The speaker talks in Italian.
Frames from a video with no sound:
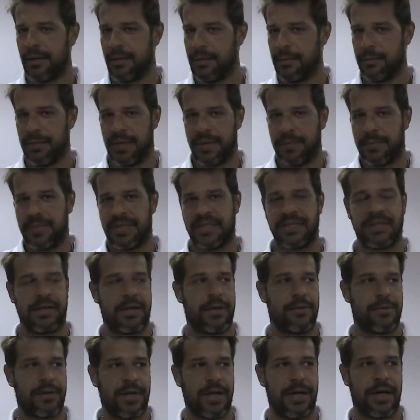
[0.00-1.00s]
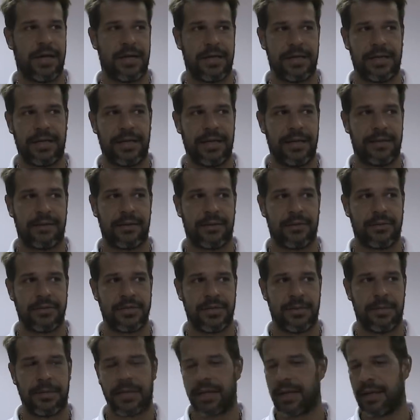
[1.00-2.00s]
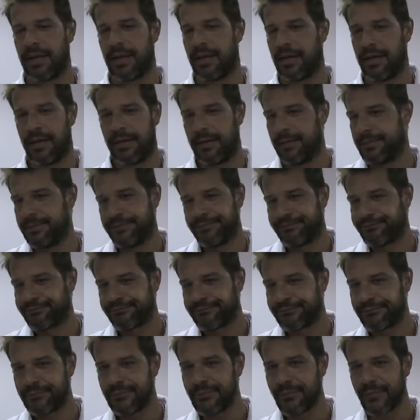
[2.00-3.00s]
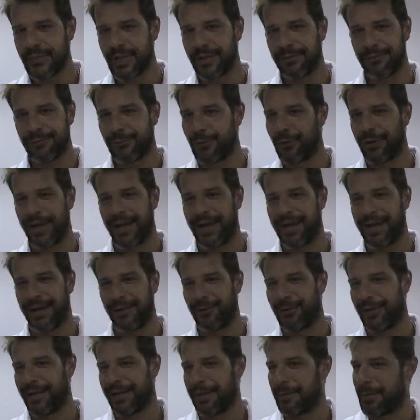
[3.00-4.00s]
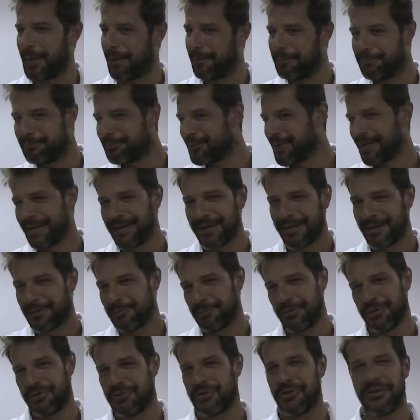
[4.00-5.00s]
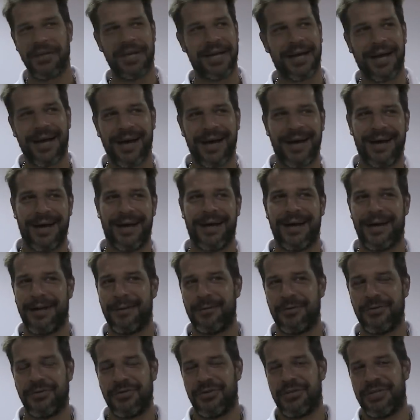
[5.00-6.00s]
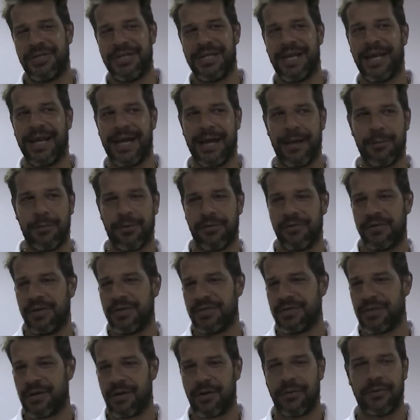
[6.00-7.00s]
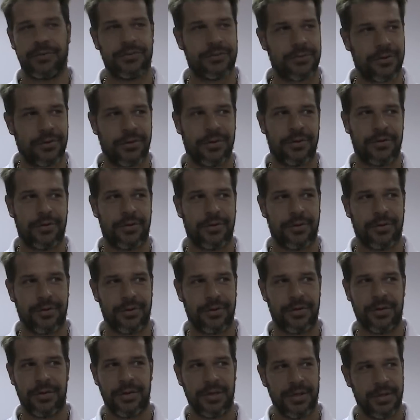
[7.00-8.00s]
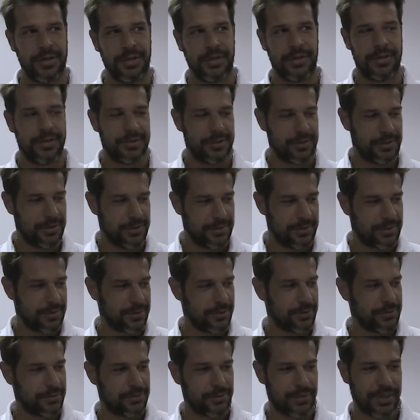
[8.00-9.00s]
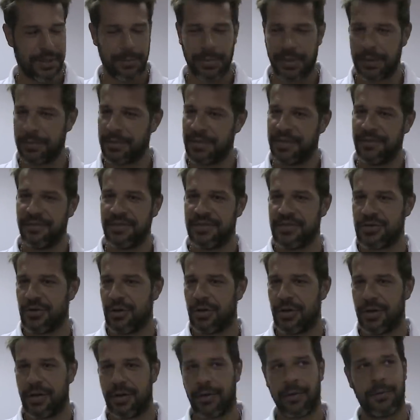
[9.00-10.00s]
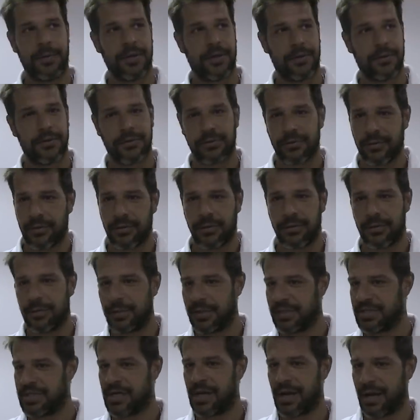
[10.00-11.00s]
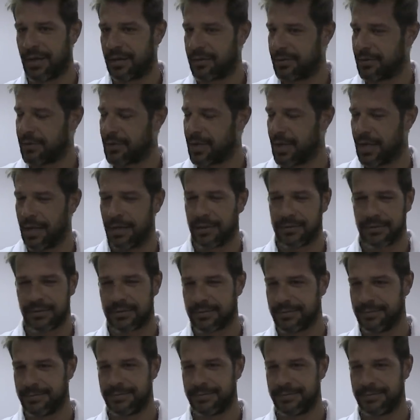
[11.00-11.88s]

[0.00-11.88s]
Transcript: per passare una, un'annata così, perché non è, non è da me. Bisogna, bisogna, scendere in campo e vincere contro, contro la prima divisione come contro Macerata o chi altro.